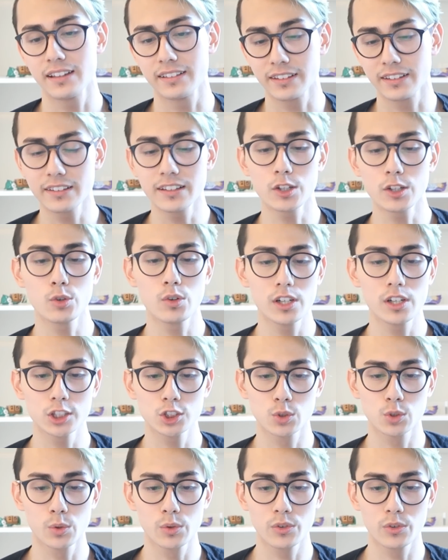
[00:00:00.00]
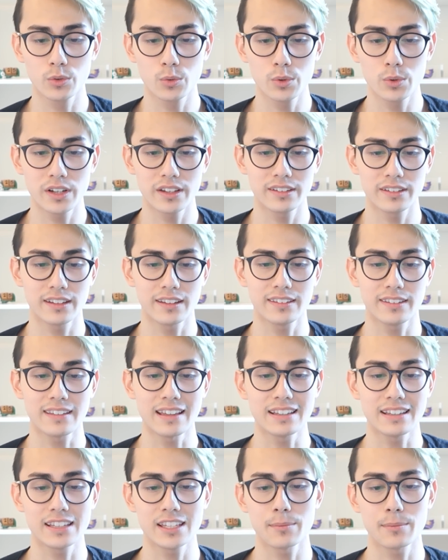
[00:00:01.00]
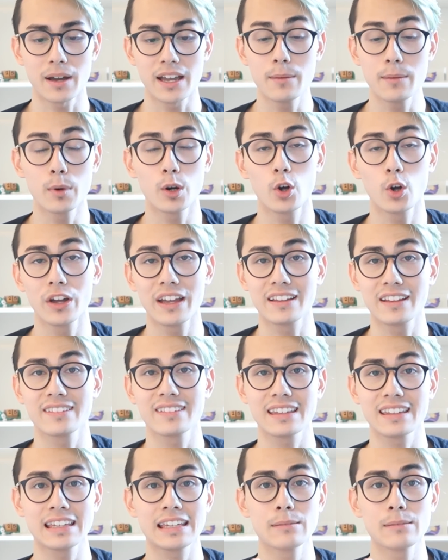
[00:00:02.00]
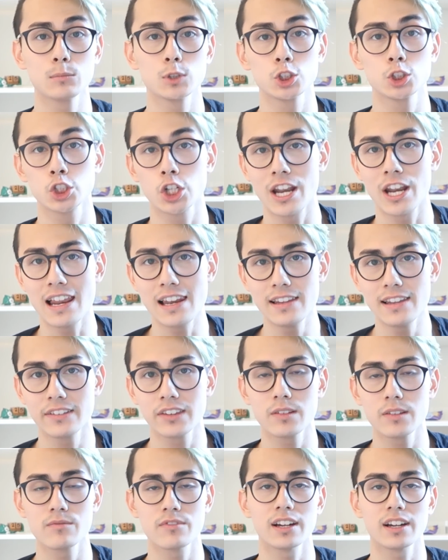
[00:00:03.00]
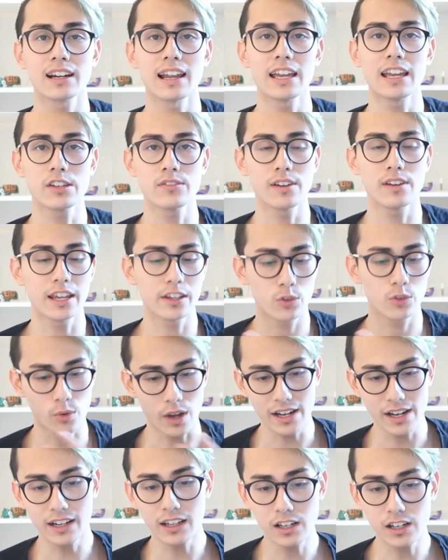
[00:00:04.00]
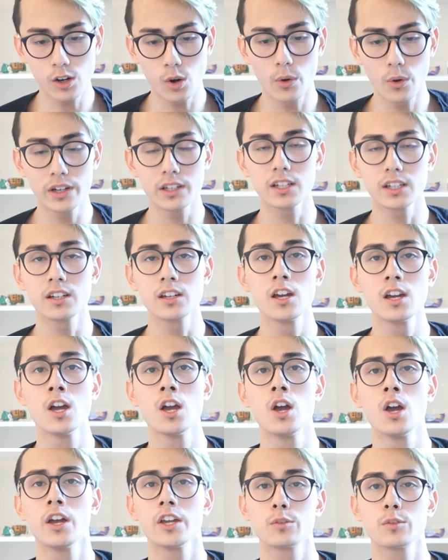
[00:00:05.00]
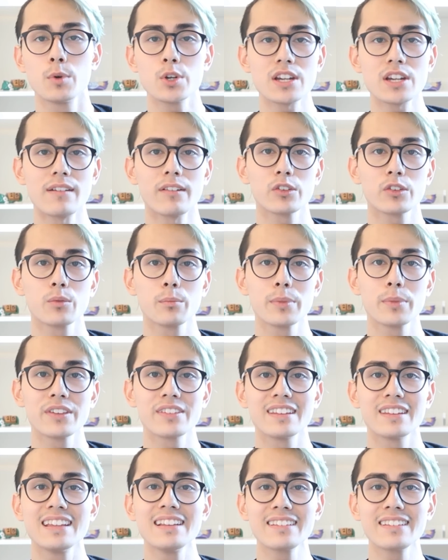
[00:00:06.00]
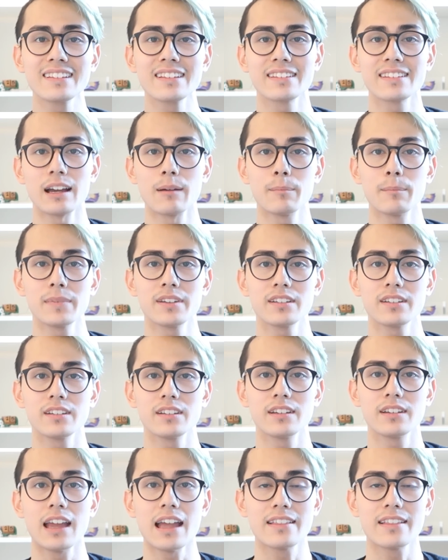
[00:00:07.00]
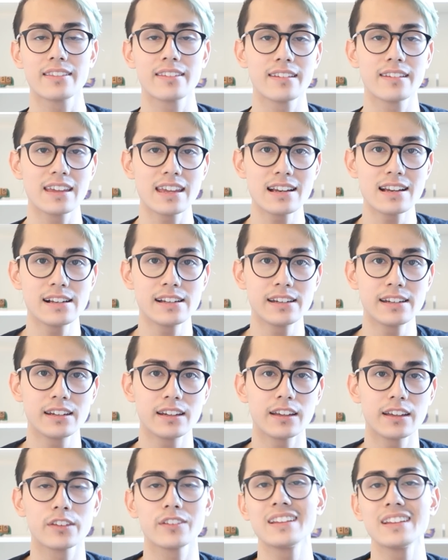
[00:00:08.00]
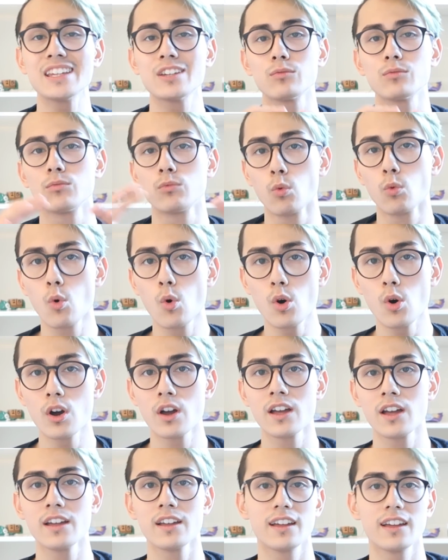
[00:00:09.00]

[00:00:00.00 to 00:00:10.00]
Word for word: es ist natürlich schon so, dass das, denke ich mal, immer noch extrem schnell ist im Vergleich vielleicht zu anderen Leuten. Ich möchte aber so ein bisschen insgesamt erzählen, also nicht wo,